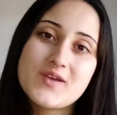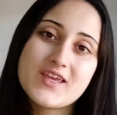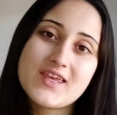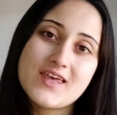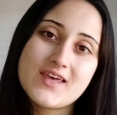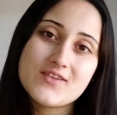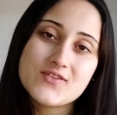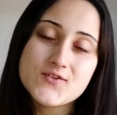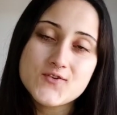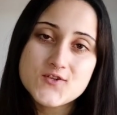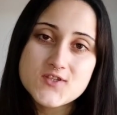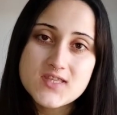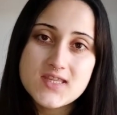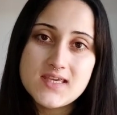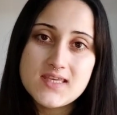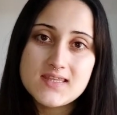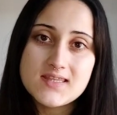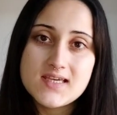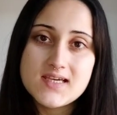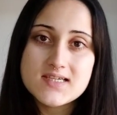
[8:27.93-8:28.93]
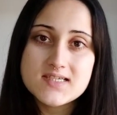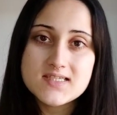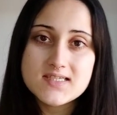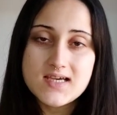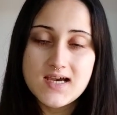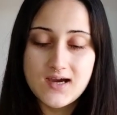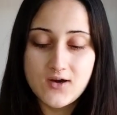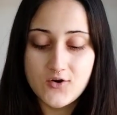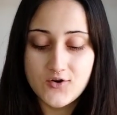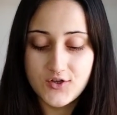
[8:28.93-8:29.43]
me quedan dos tiendas.
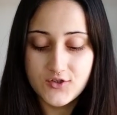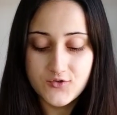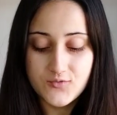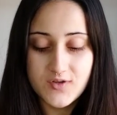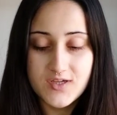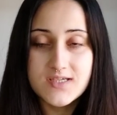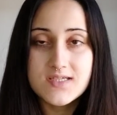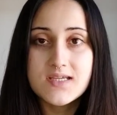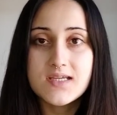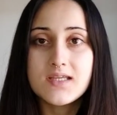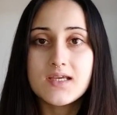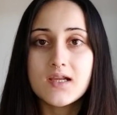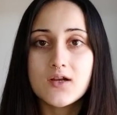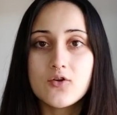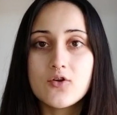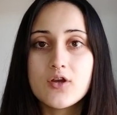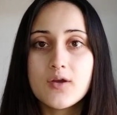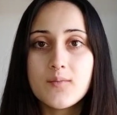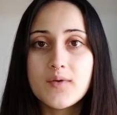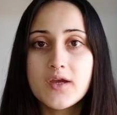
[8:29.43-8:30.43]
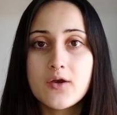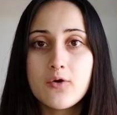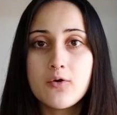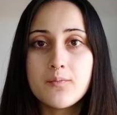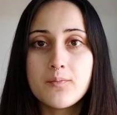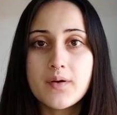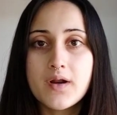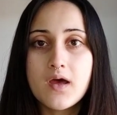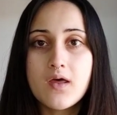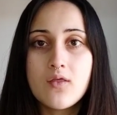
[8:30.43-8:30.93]
Ahora os voy a enseñar lo que me he
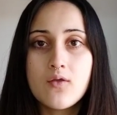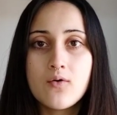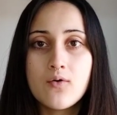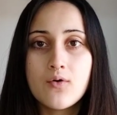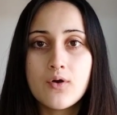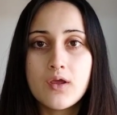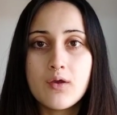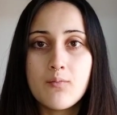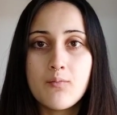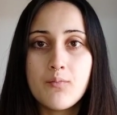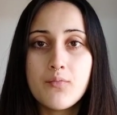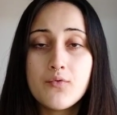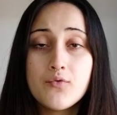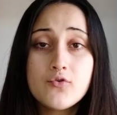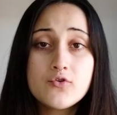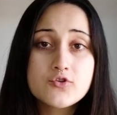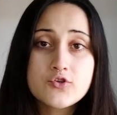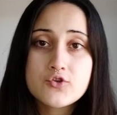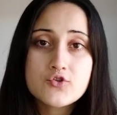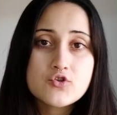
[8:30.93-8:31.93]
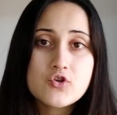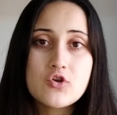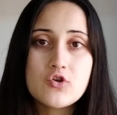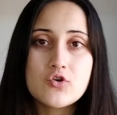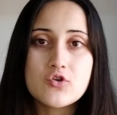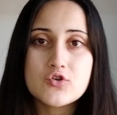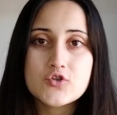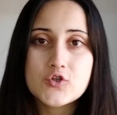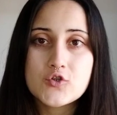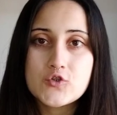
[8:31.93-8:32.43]
comprado en Pool. Son solo
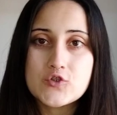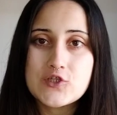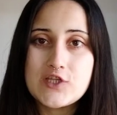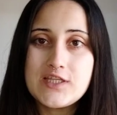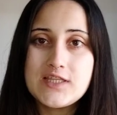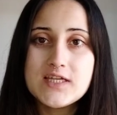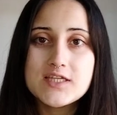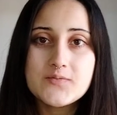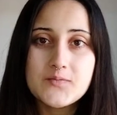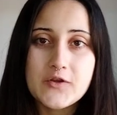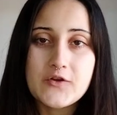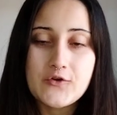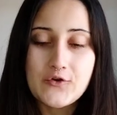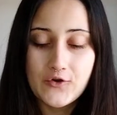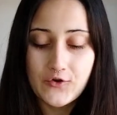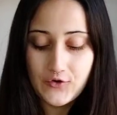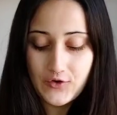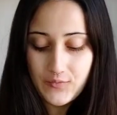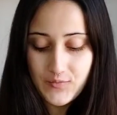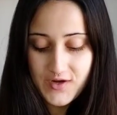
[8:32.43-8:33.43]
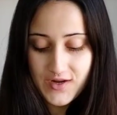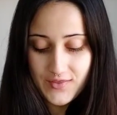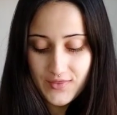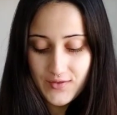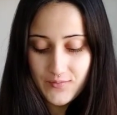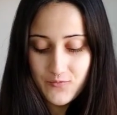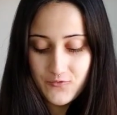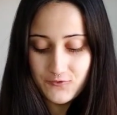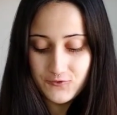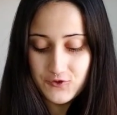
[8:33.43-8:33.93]
dos cositas, pero creo que
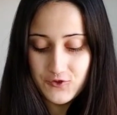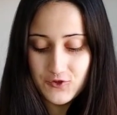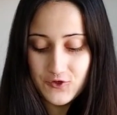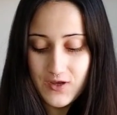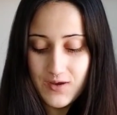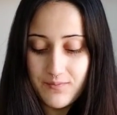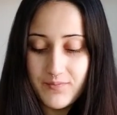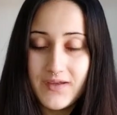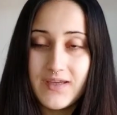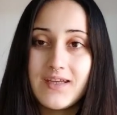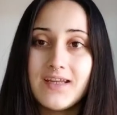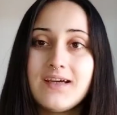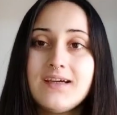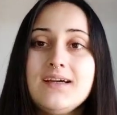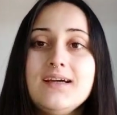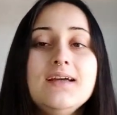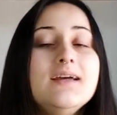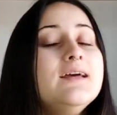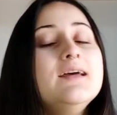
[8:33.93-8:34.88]
merecen mucho la pena.